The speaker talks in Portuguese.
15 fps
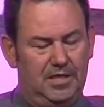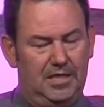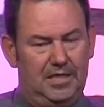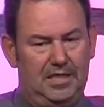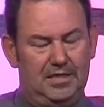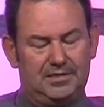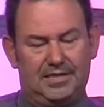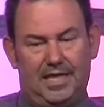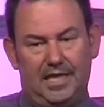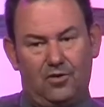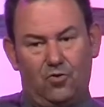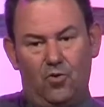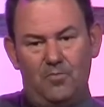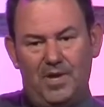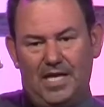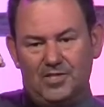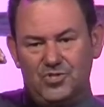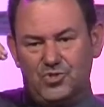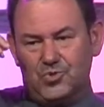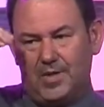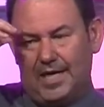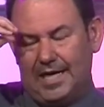até
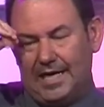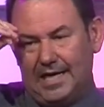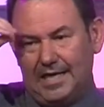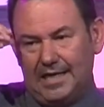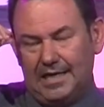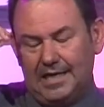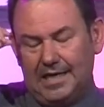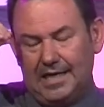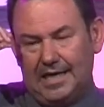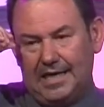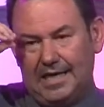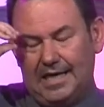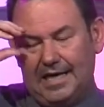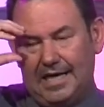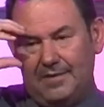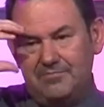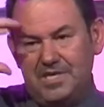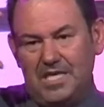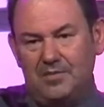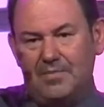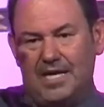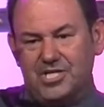começo a, a, a
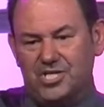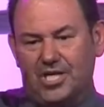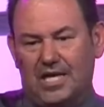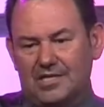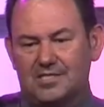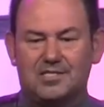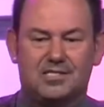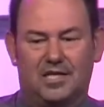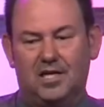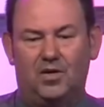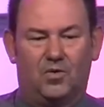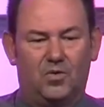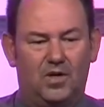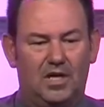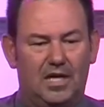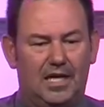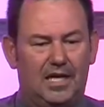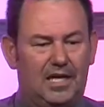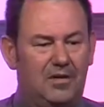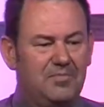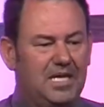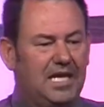minha imaginação
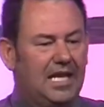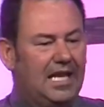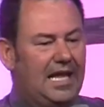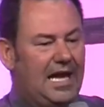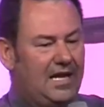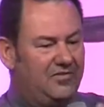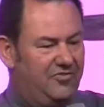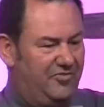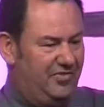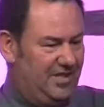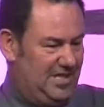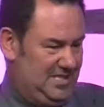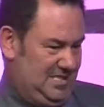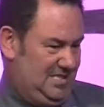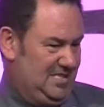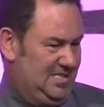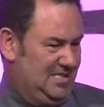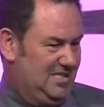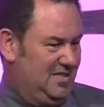ela me leva